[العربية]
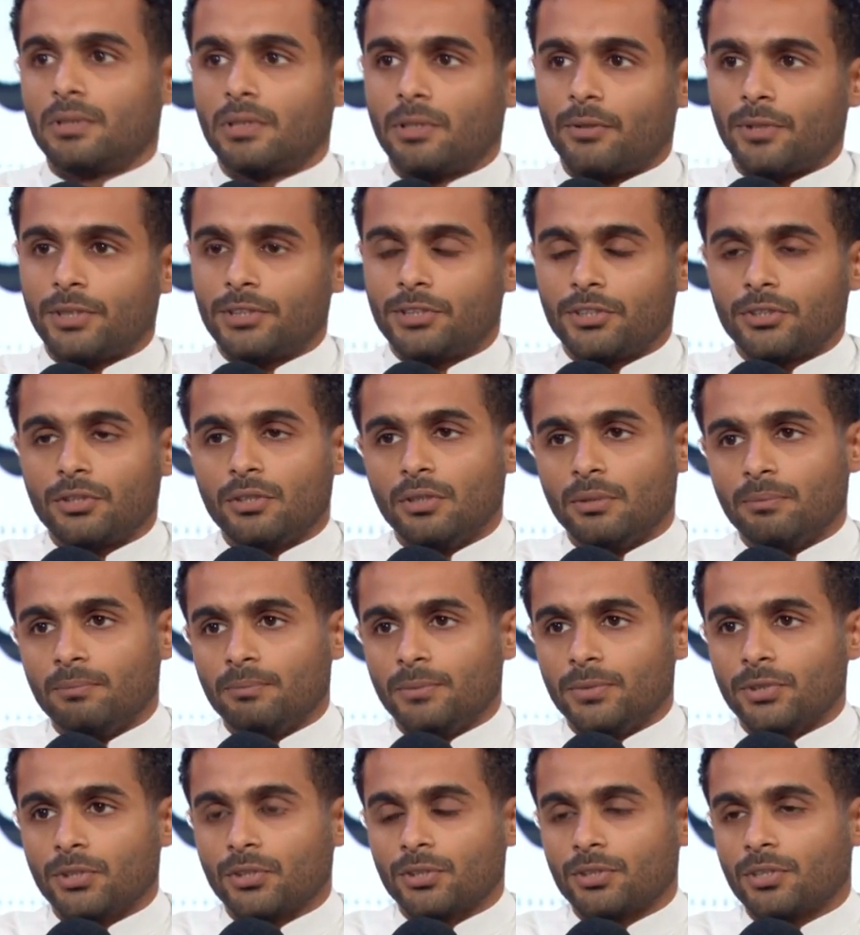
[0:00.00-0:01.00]
تواجدهم
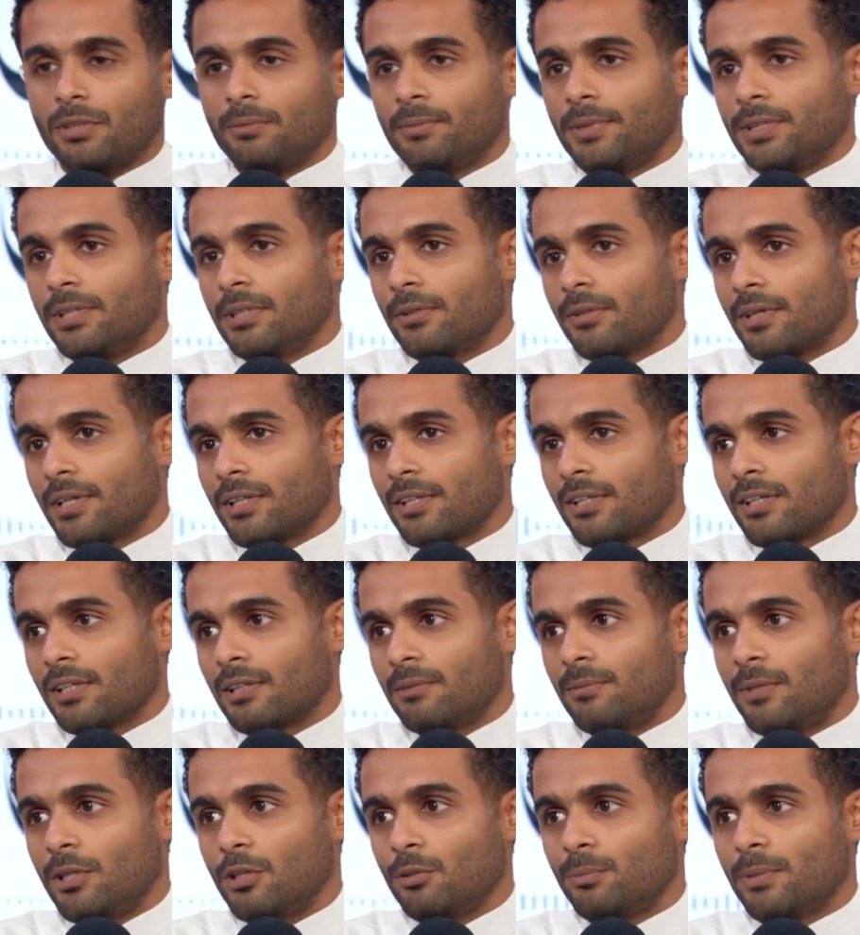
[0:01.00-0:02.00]
بالسوشيال ميديا وكثره
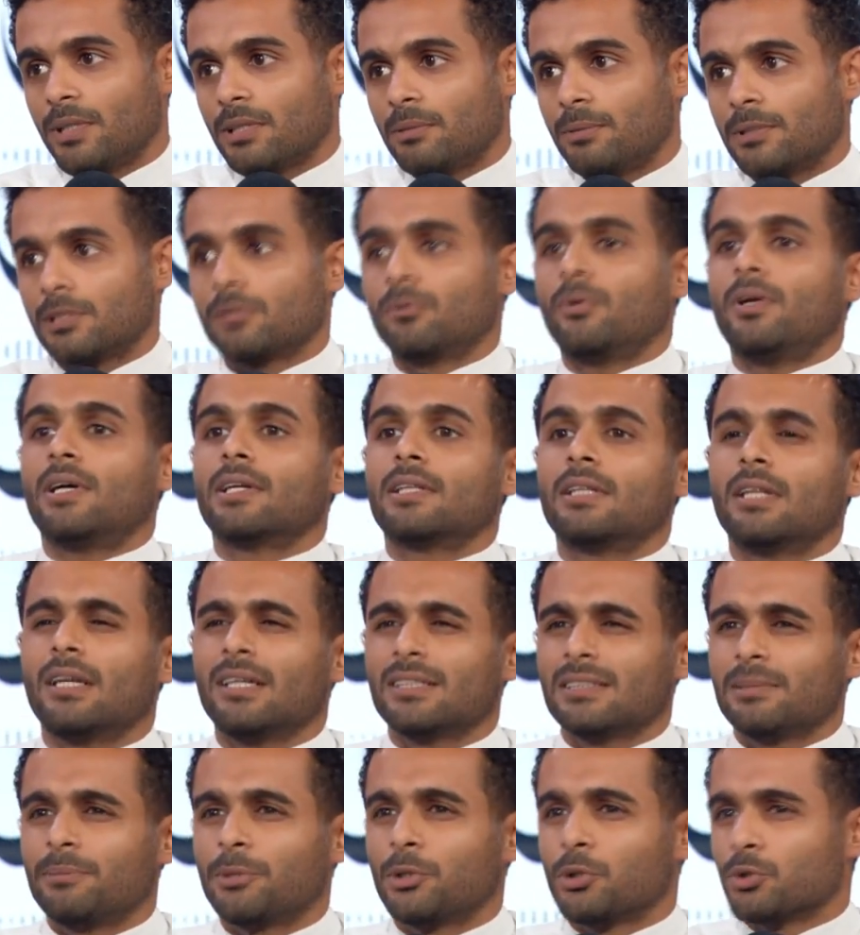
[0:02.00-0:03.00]
المعلومات بس الواحد
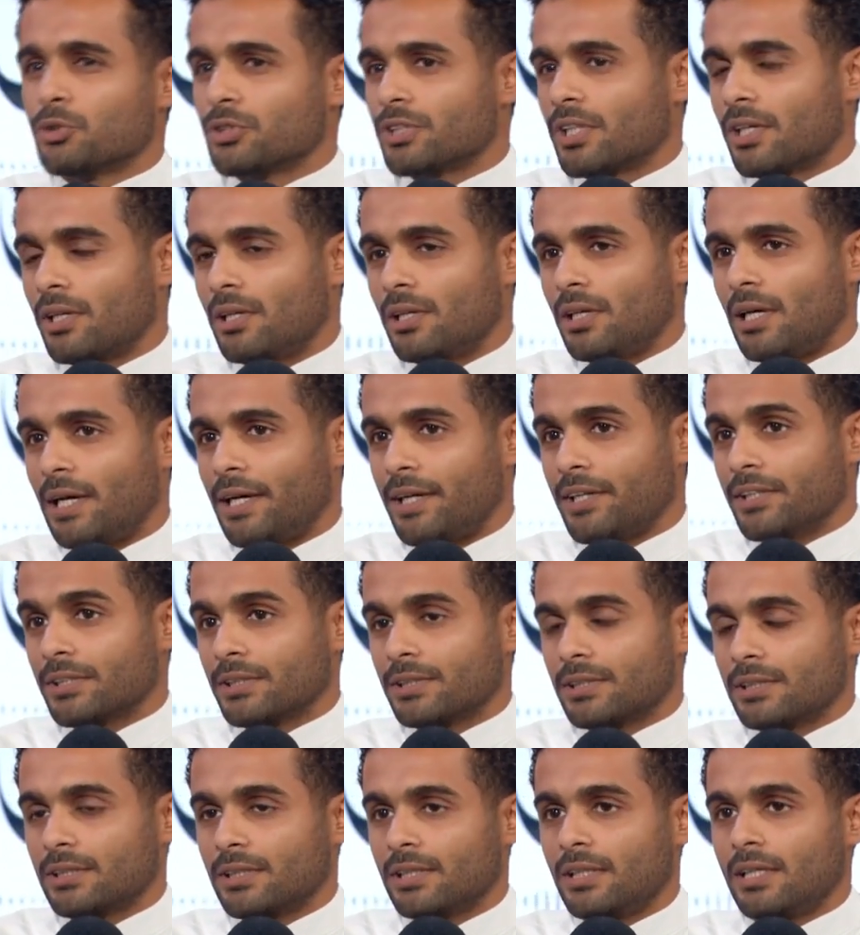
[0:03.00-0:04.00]
لازم يكون آه،
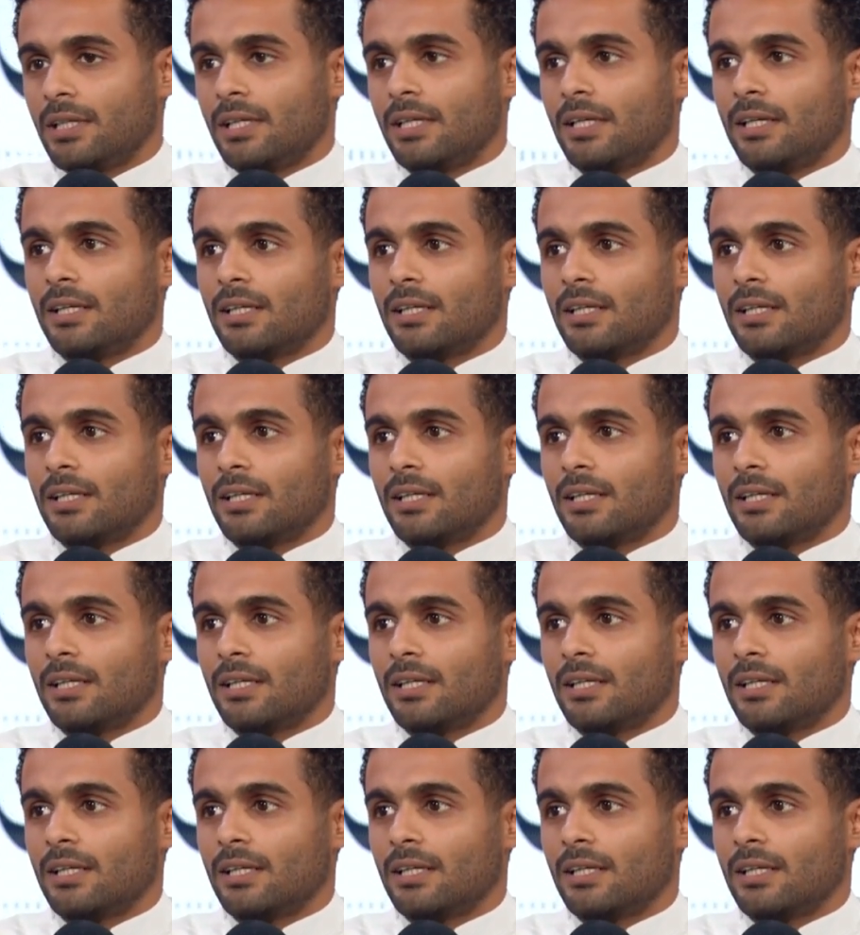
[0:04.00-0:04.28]
حريص أي.